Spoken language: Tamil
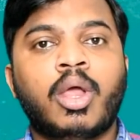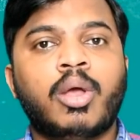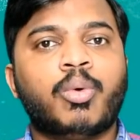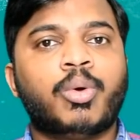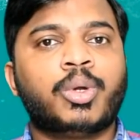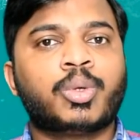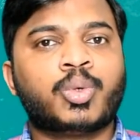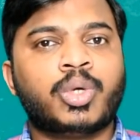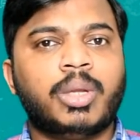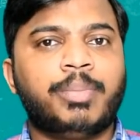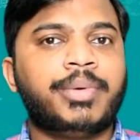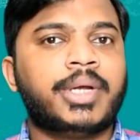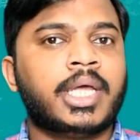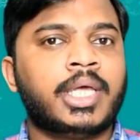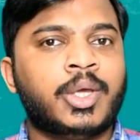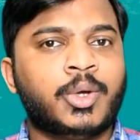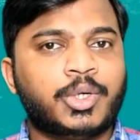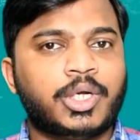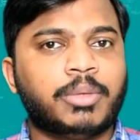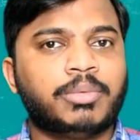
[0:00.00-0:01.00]
ஒரு குறிப்பிட்ட
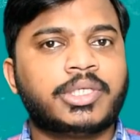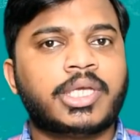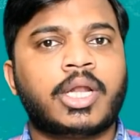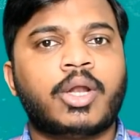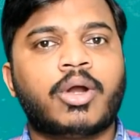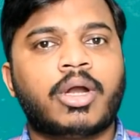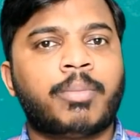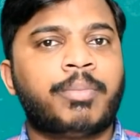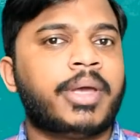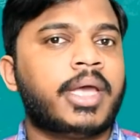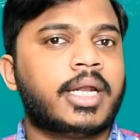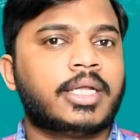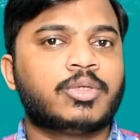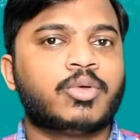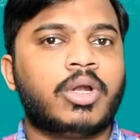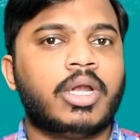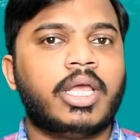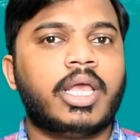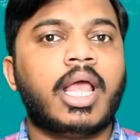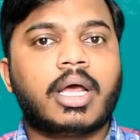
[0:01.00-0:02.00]
யூடியூப் சேனலோட பெயரை
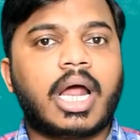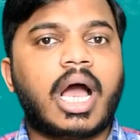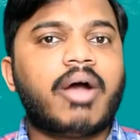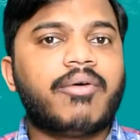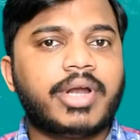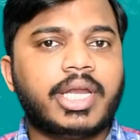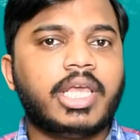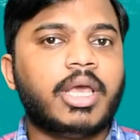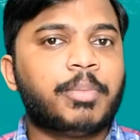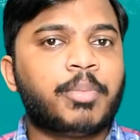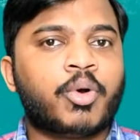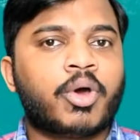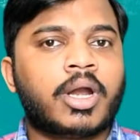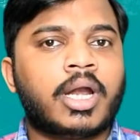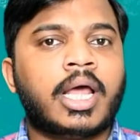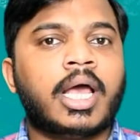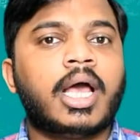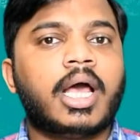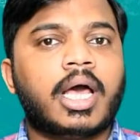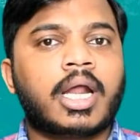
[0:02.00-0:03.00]
சொல்லி ராவணிய
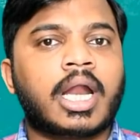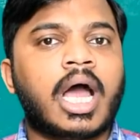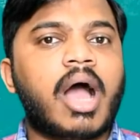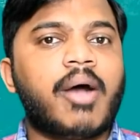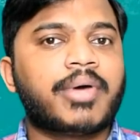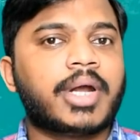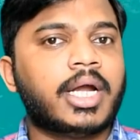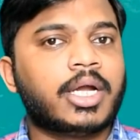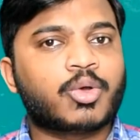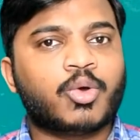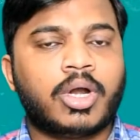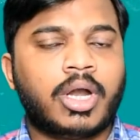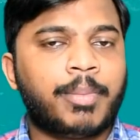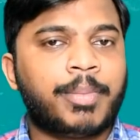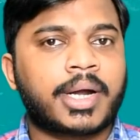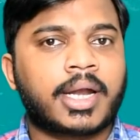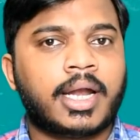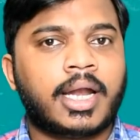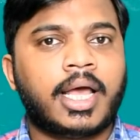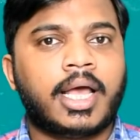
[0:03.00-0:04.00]
போரில் ராவணன்
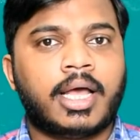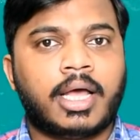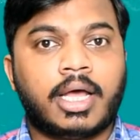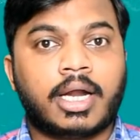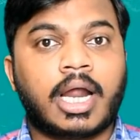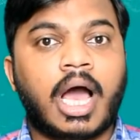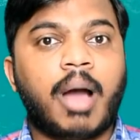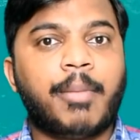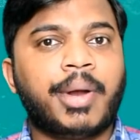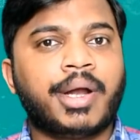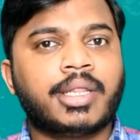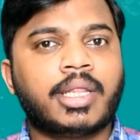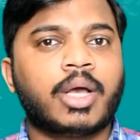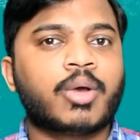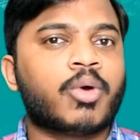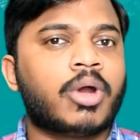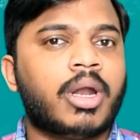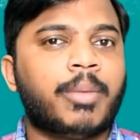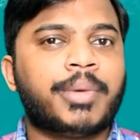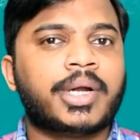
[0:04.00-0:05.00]
கொல்லப்படலை ராமன்
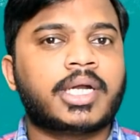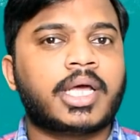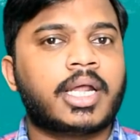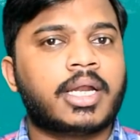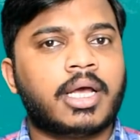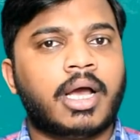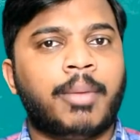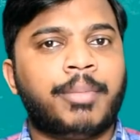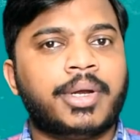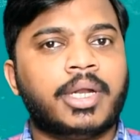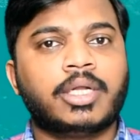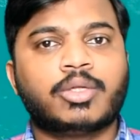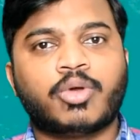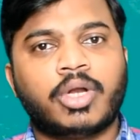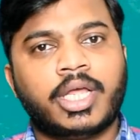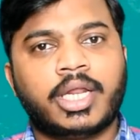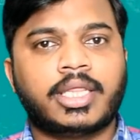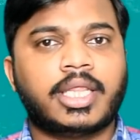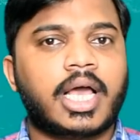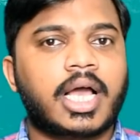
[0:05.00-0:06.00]
தான் கொல்லப்பட்டார் அப்படின்னு
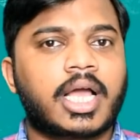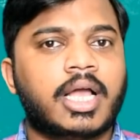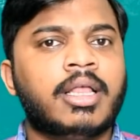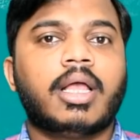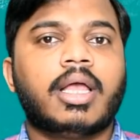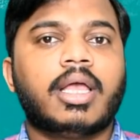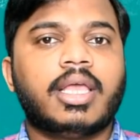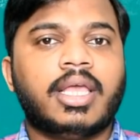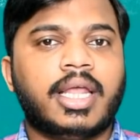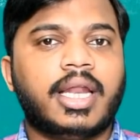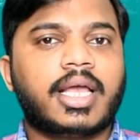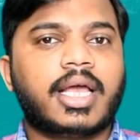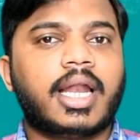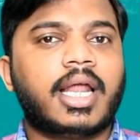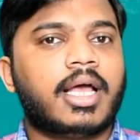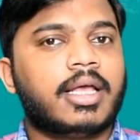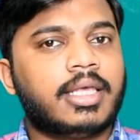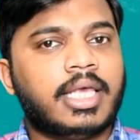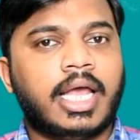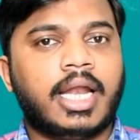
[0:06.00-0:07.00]
சொல்லியிருந்தாங்க
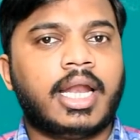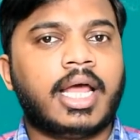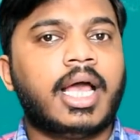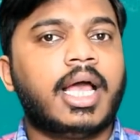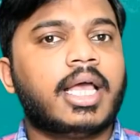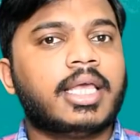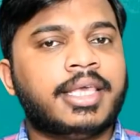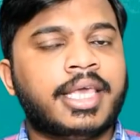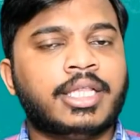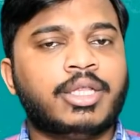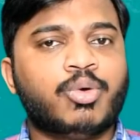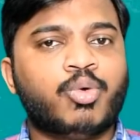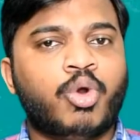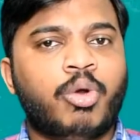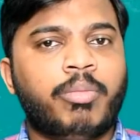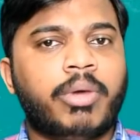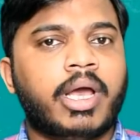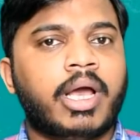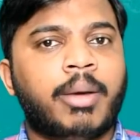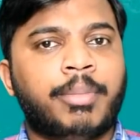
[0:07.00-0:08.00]
இருக்கலாம் ஏன்னா எது
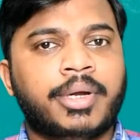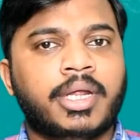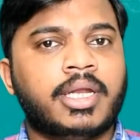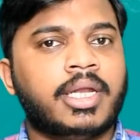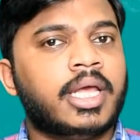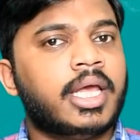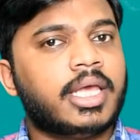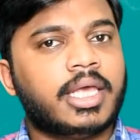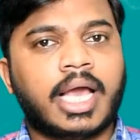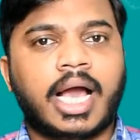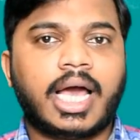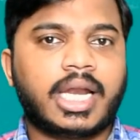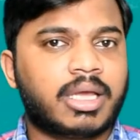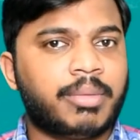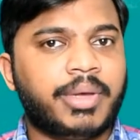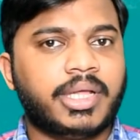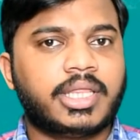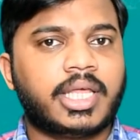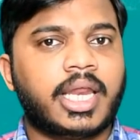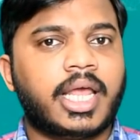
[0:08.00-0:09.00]
உண்மை அப்படின்னு
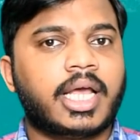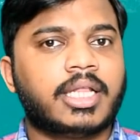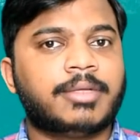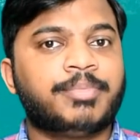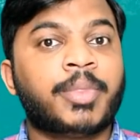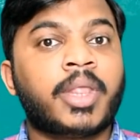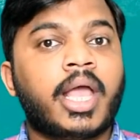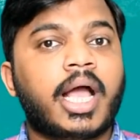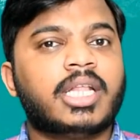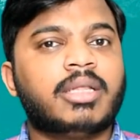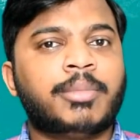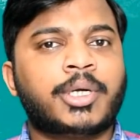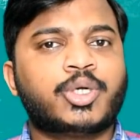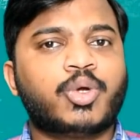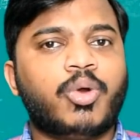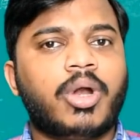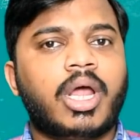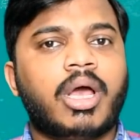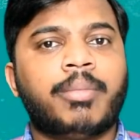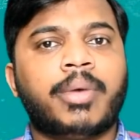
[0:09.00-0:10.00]
யாருக்குமே தெரியாது அது
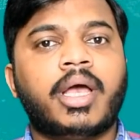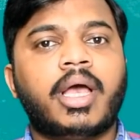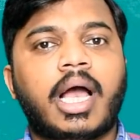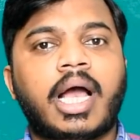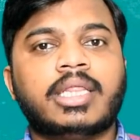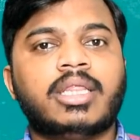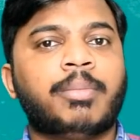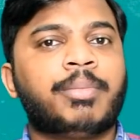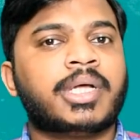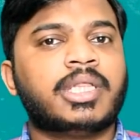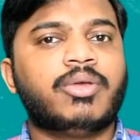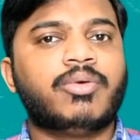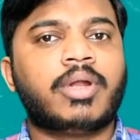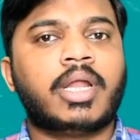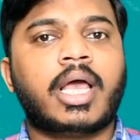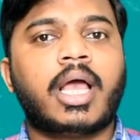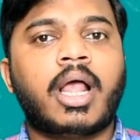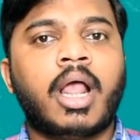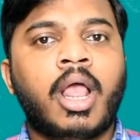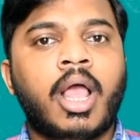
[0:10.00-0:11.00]
மட்டும் இல்லாமல் அந்த
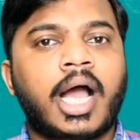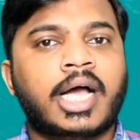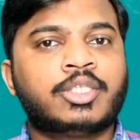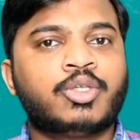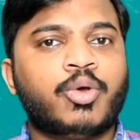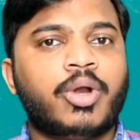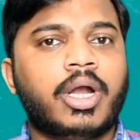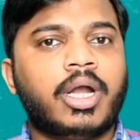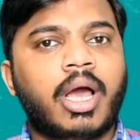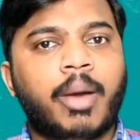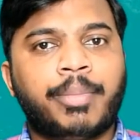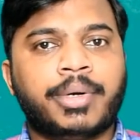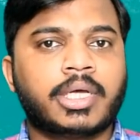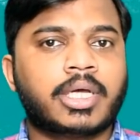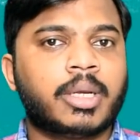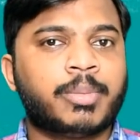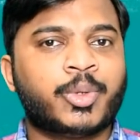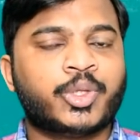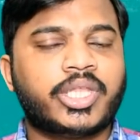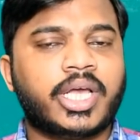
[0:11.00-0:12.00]
பதிவில் அசுரன்
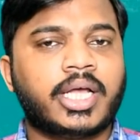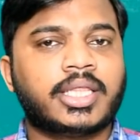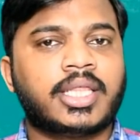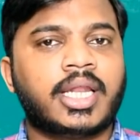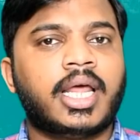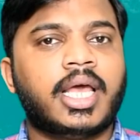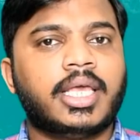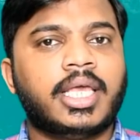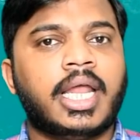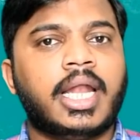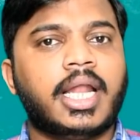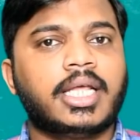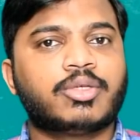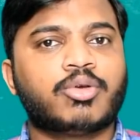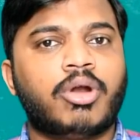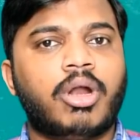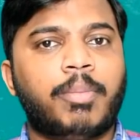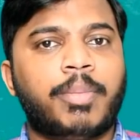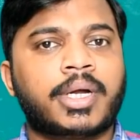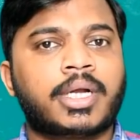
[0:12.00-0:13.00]
அப்படிங்கிற புத்தகத்தில் என்ன
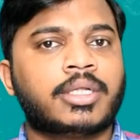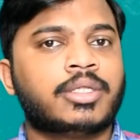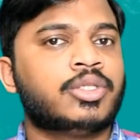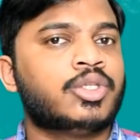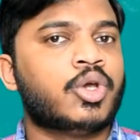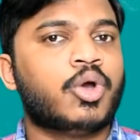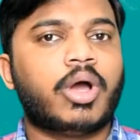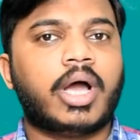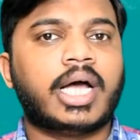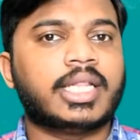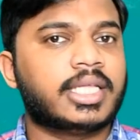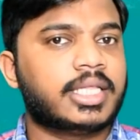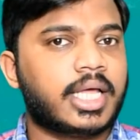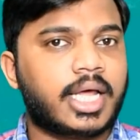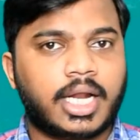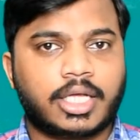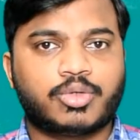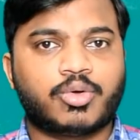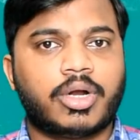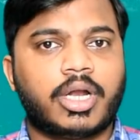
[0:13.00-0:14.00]
சொல்லப்பட்டிருந்துச்சோ அதை
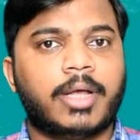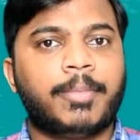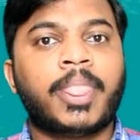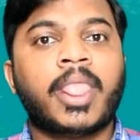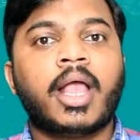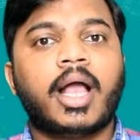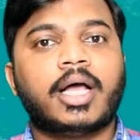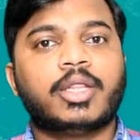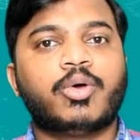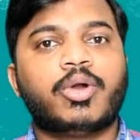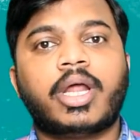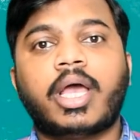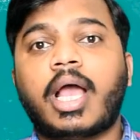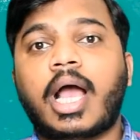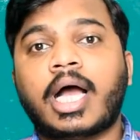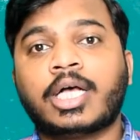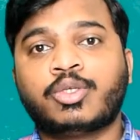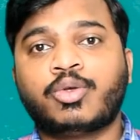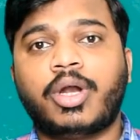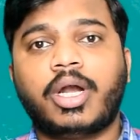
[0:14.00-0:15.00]
தான் நான் சொன்னேன் அதோட
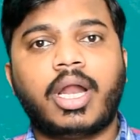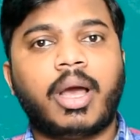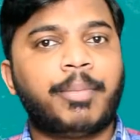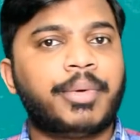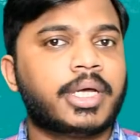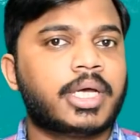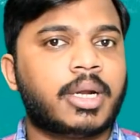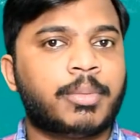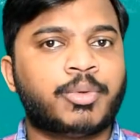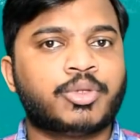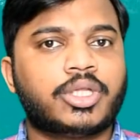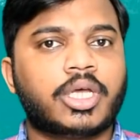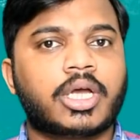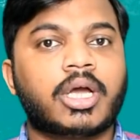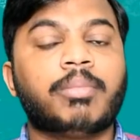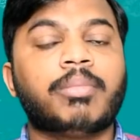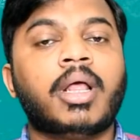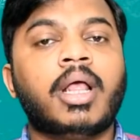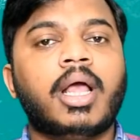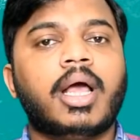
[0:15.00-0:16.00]
அசுரன் அப்படிங்கிற
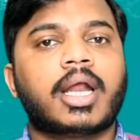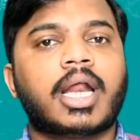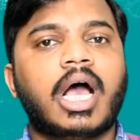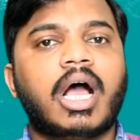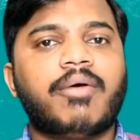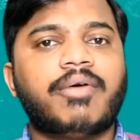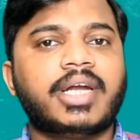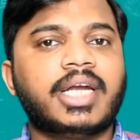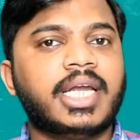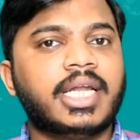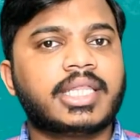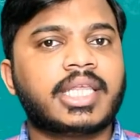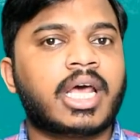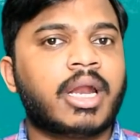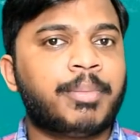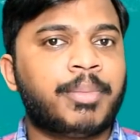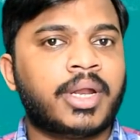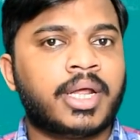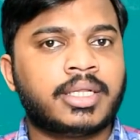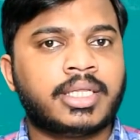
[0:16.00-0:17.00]
புத்தகம் ராவணனின்
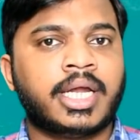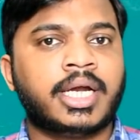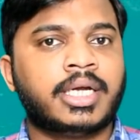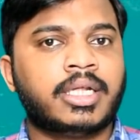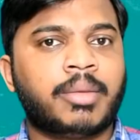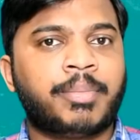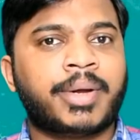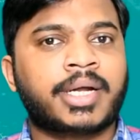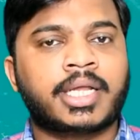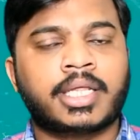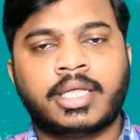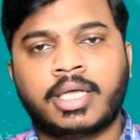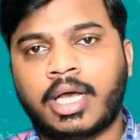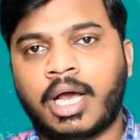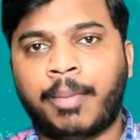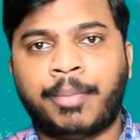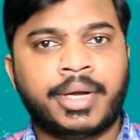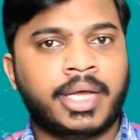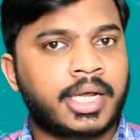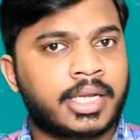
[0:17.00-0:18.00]
தரப்புலேருந்து எழுதப்பட்டது
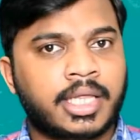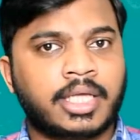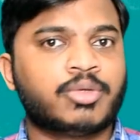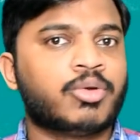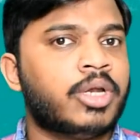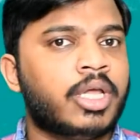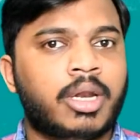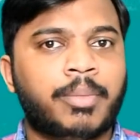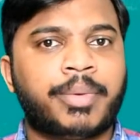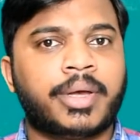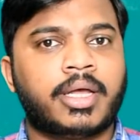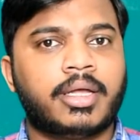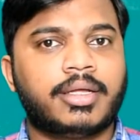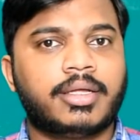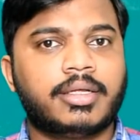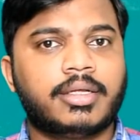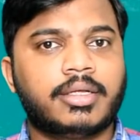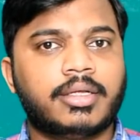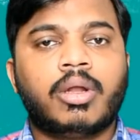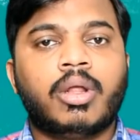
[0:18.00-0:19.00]
அப்படிங்கிறதான் சொல்லியிருப்பேன்
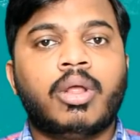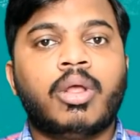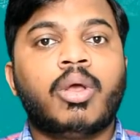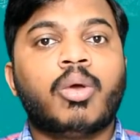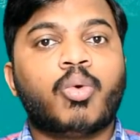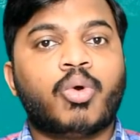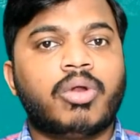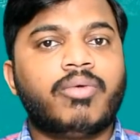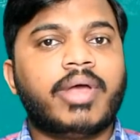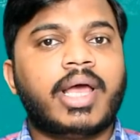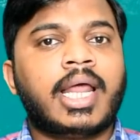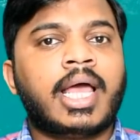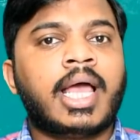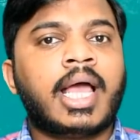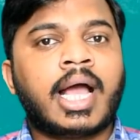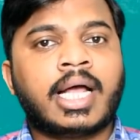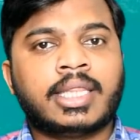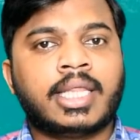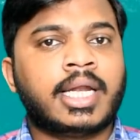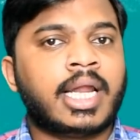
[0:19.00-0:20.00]
ஒருவேளை
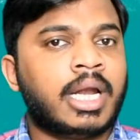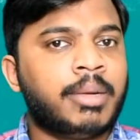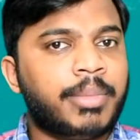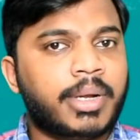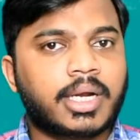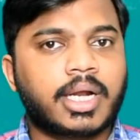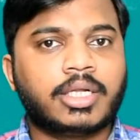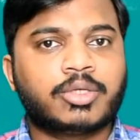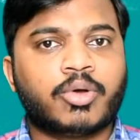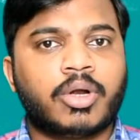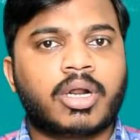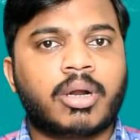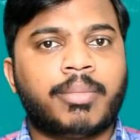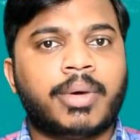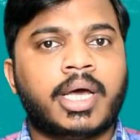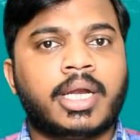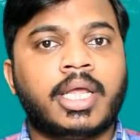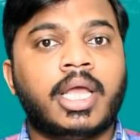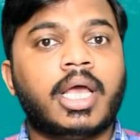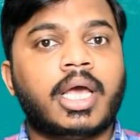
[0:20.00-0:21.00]
அந்த நண்பர்கள் சொல்ற
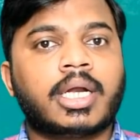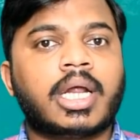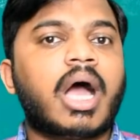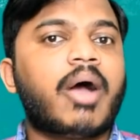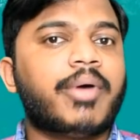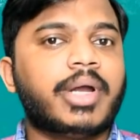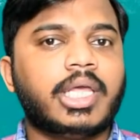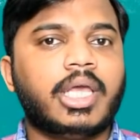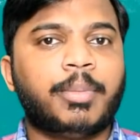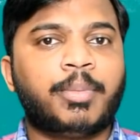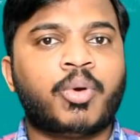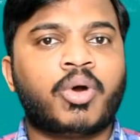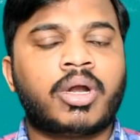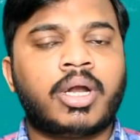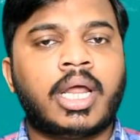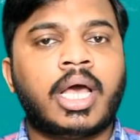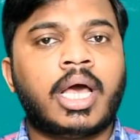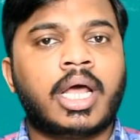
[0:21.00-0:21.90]
மாதிரி ராவணிய போர்ல